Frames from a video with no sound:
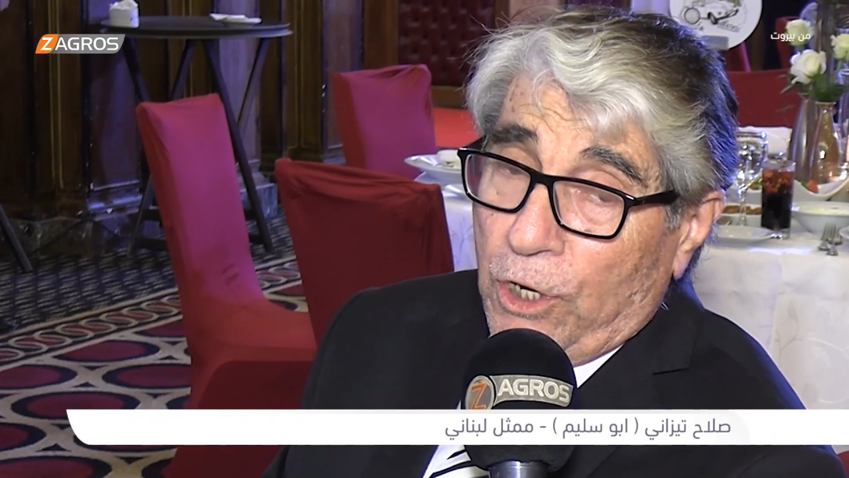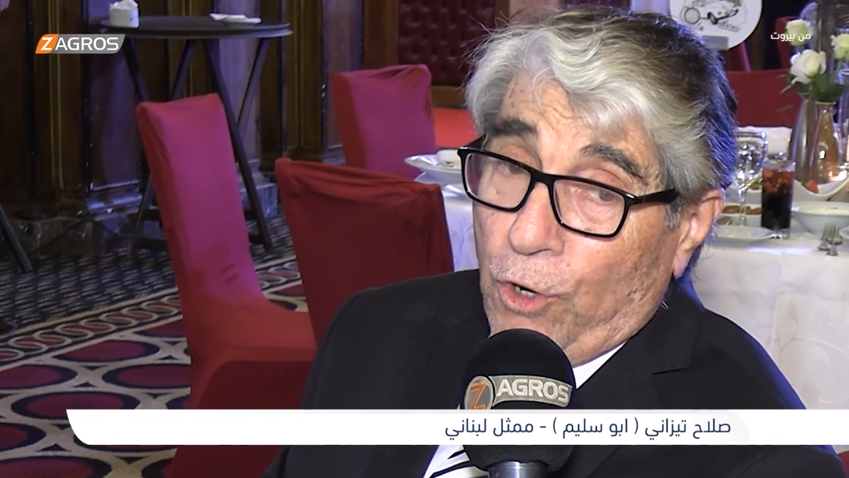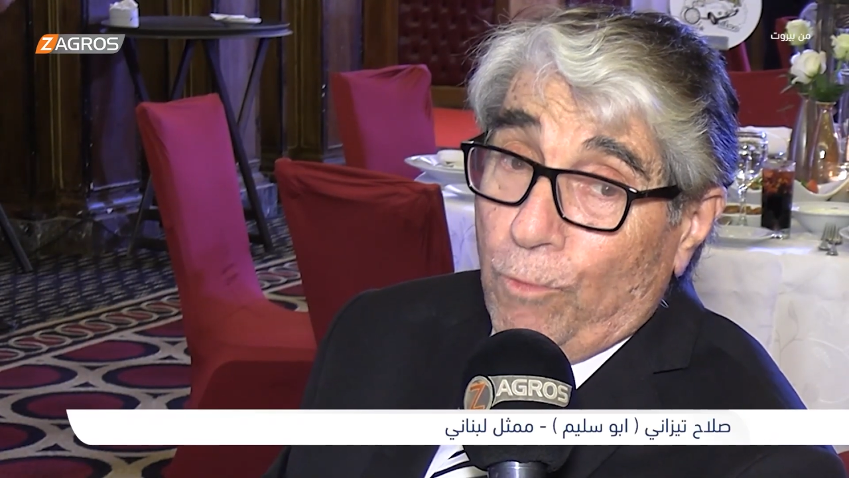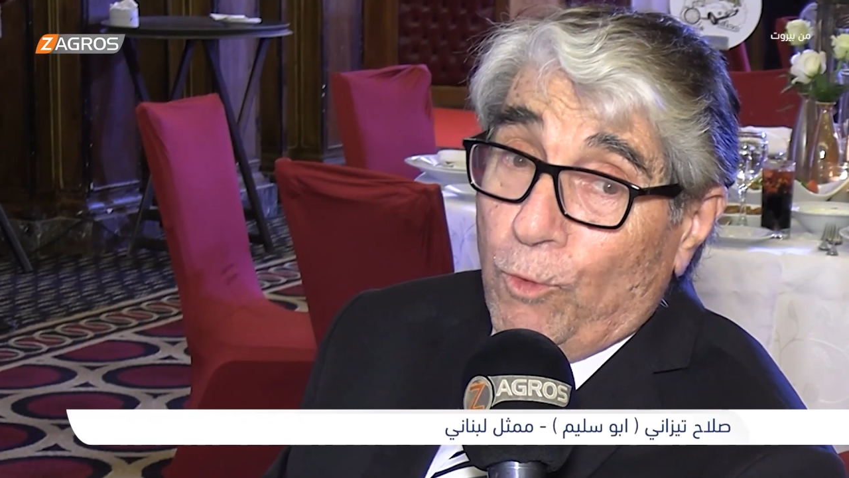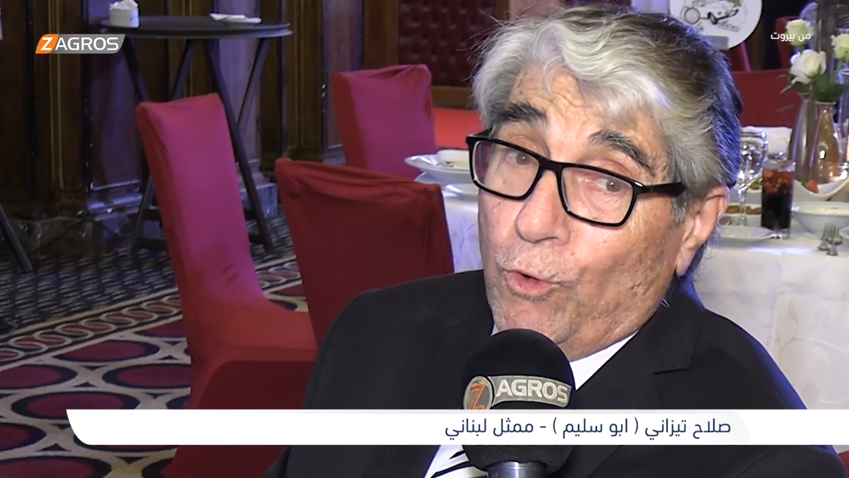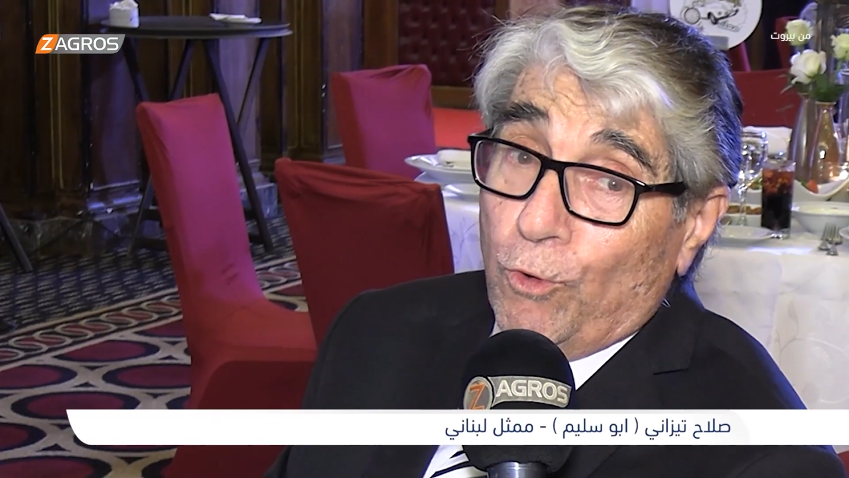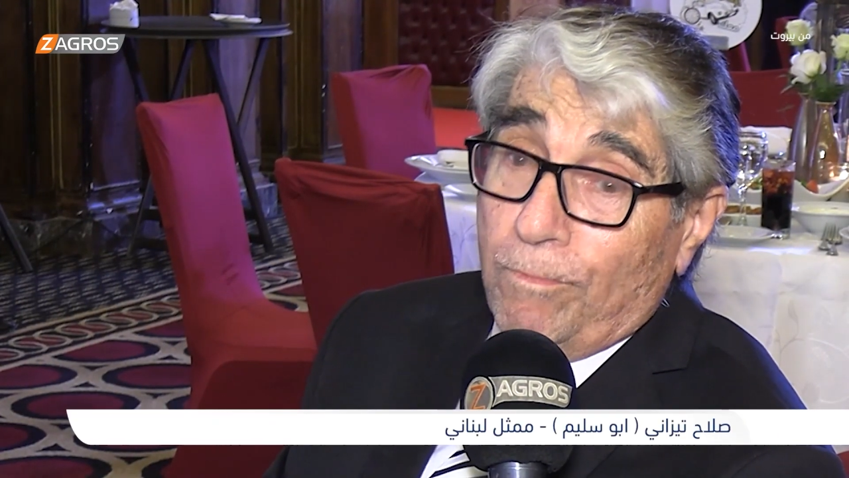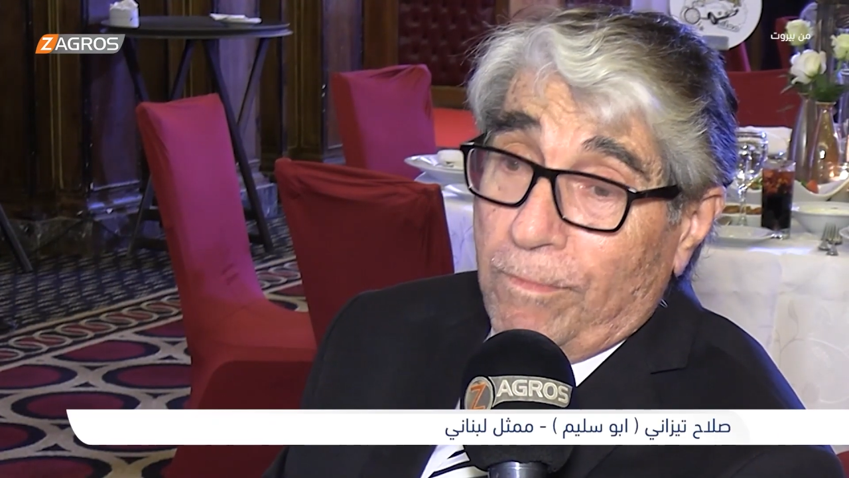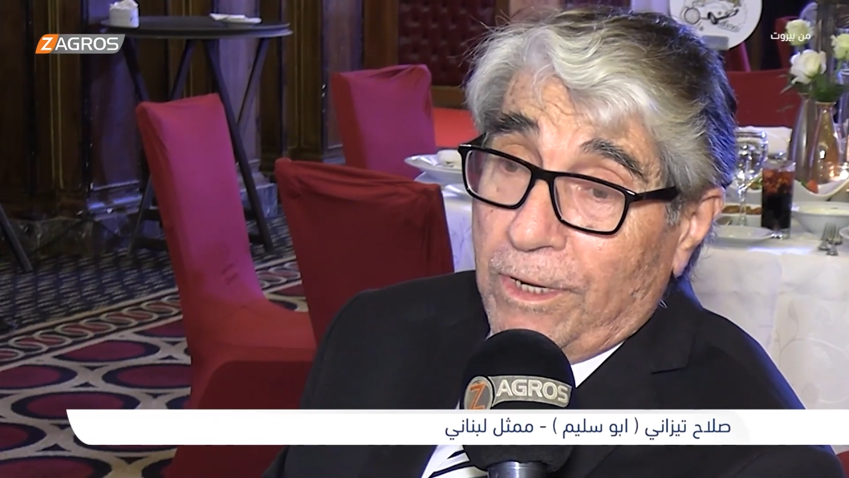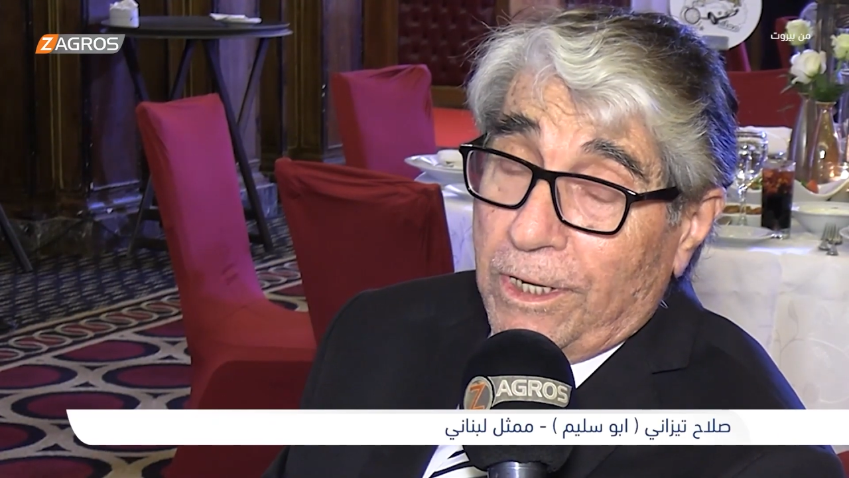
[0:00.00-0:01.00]

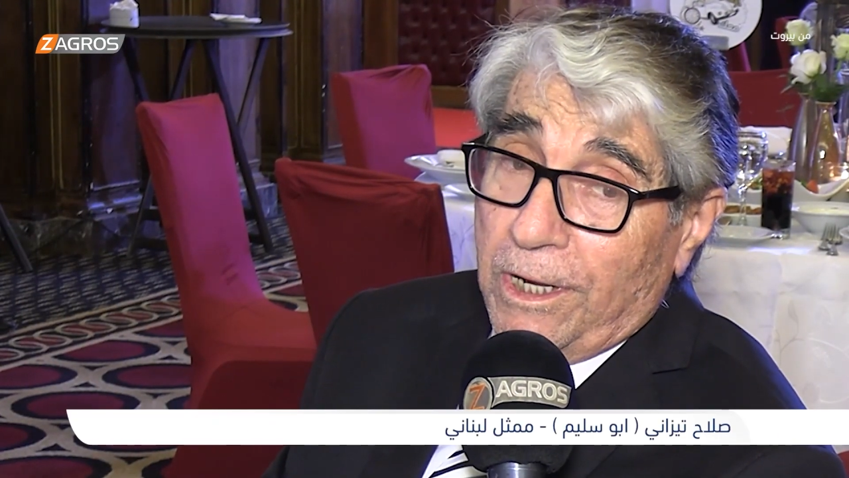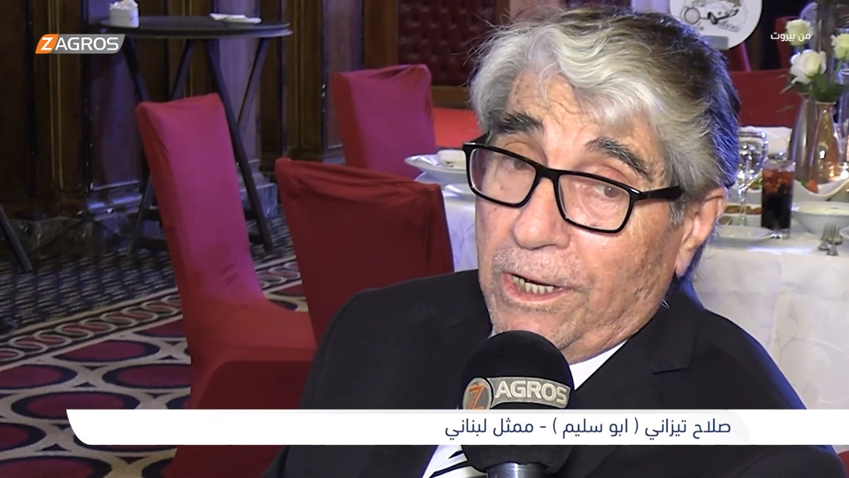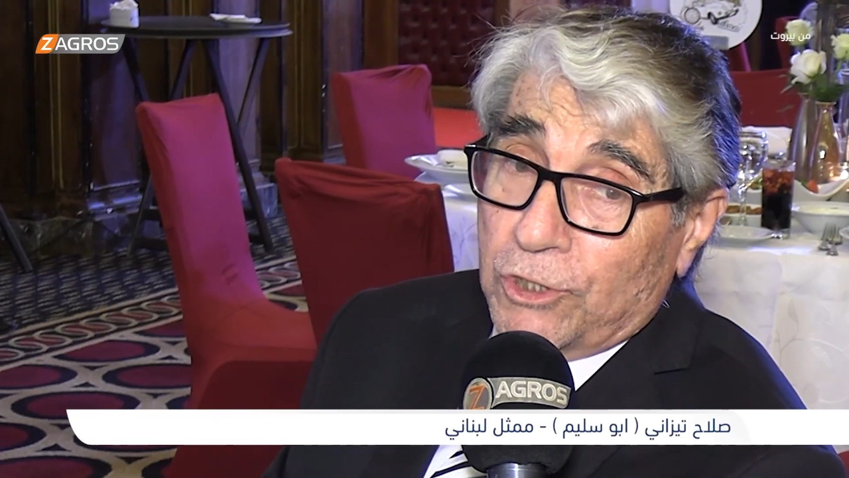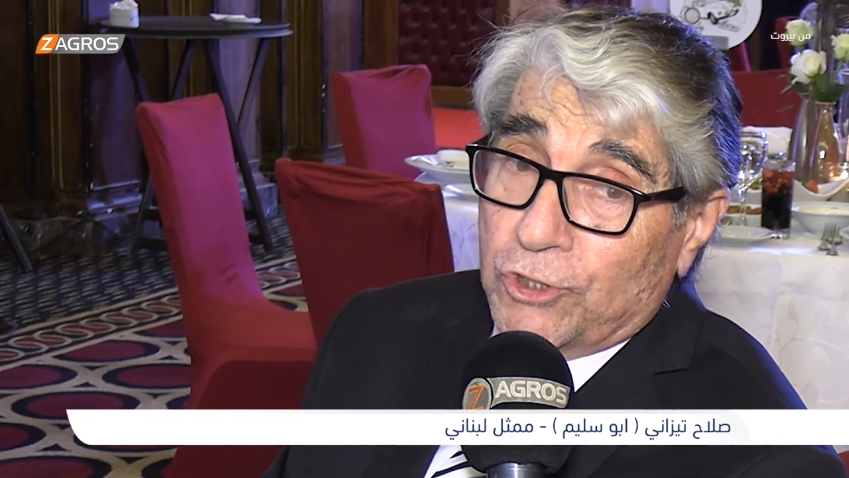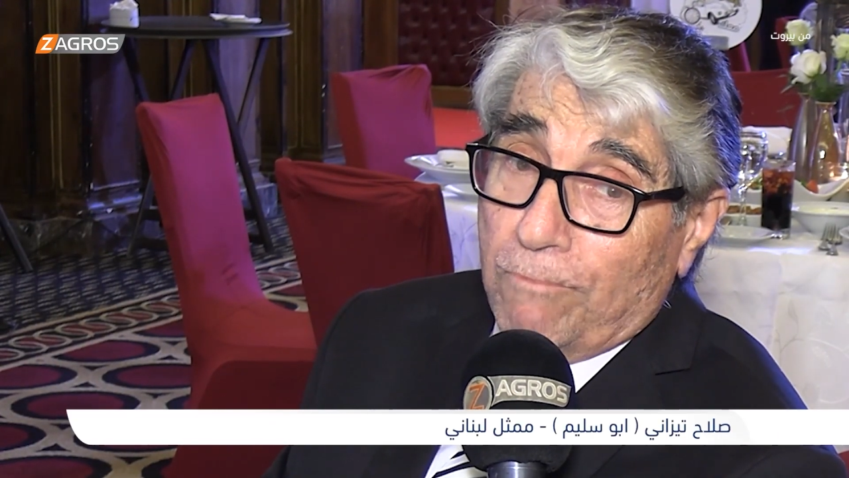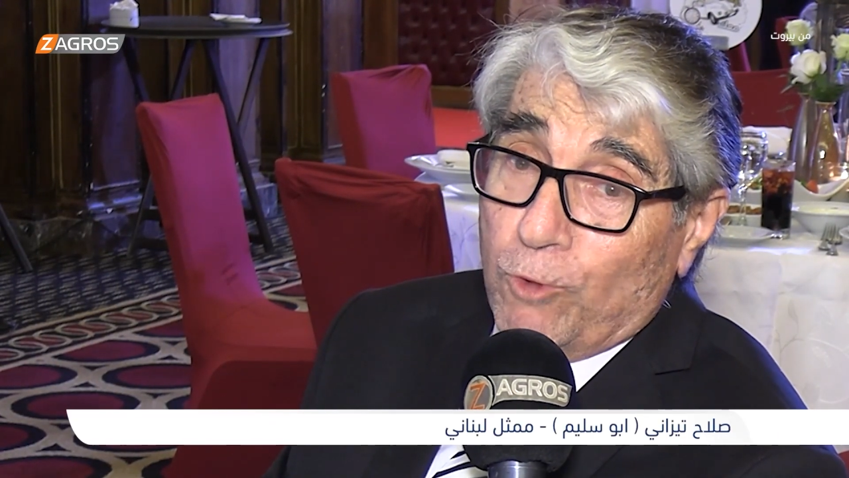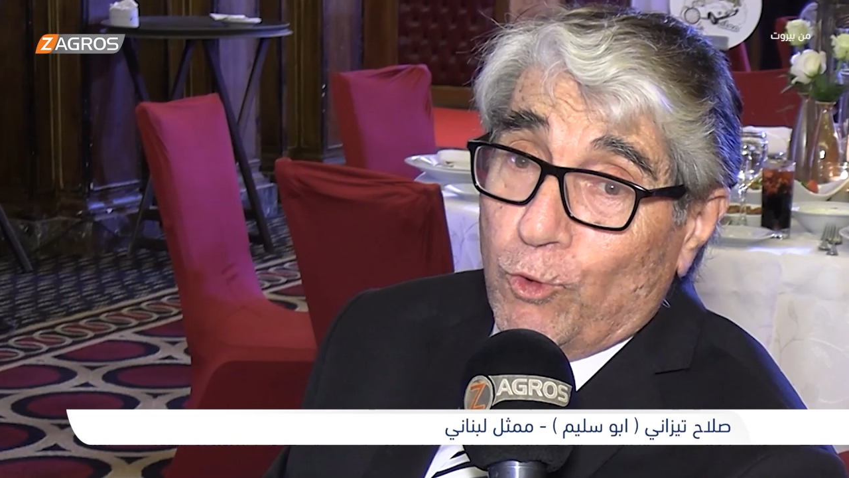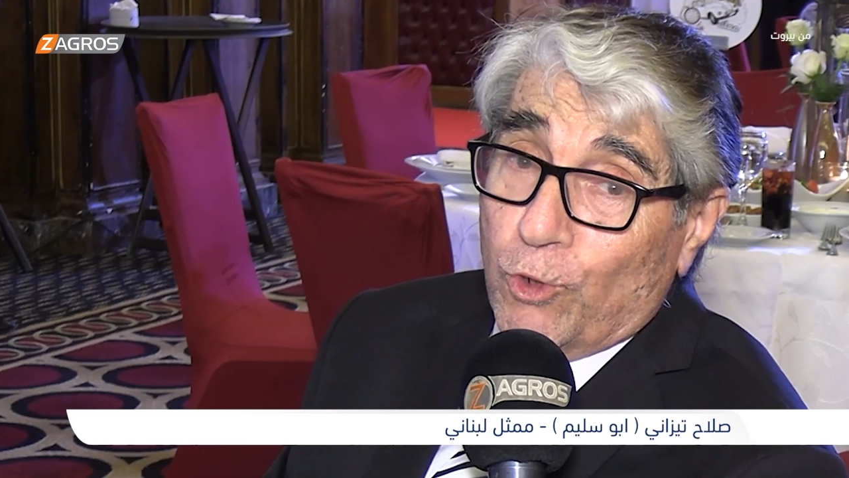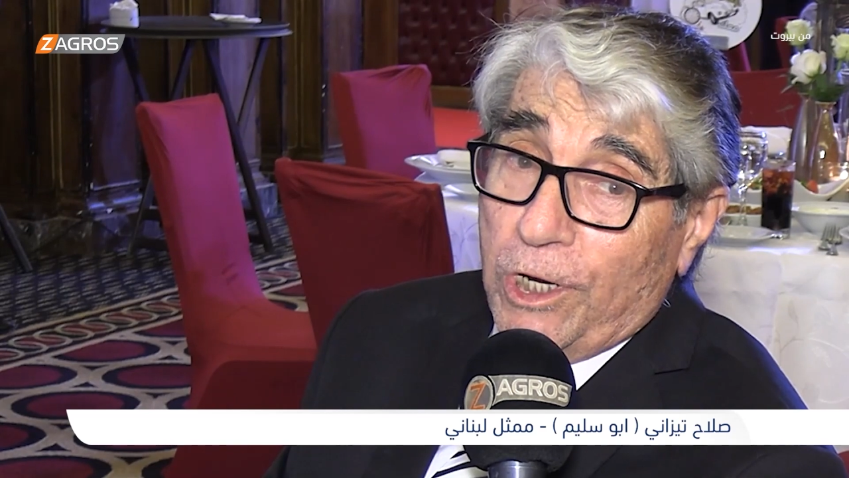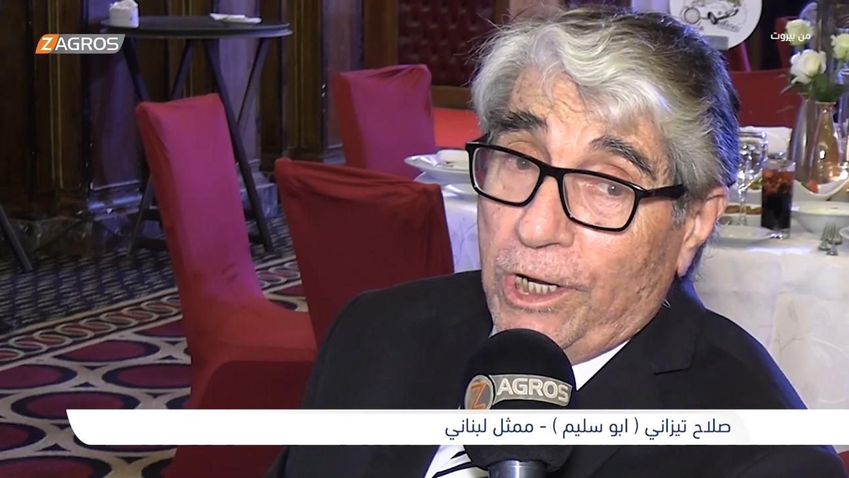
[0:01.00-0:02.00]
عموم الجمهور